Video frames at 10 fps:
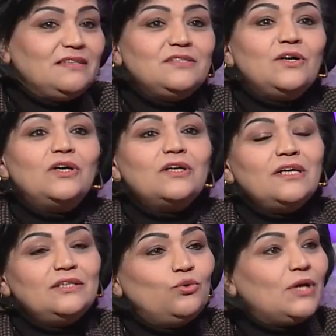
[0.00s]

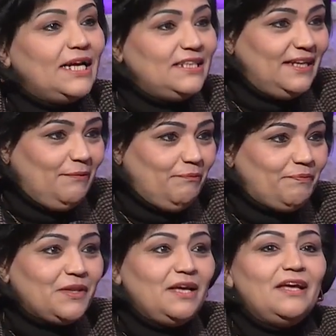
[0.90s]
زار دور ايتام
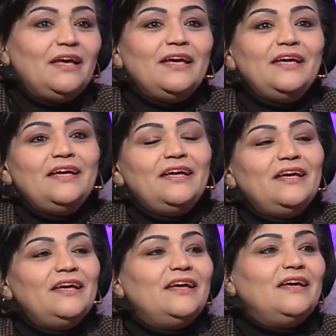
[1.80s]

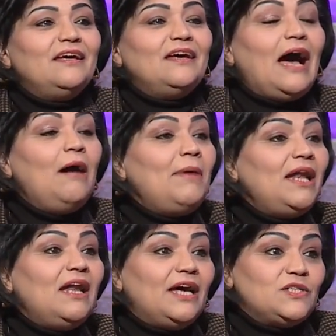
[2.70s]
إيه
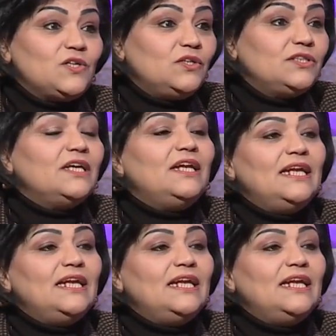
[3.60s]
عمل عظات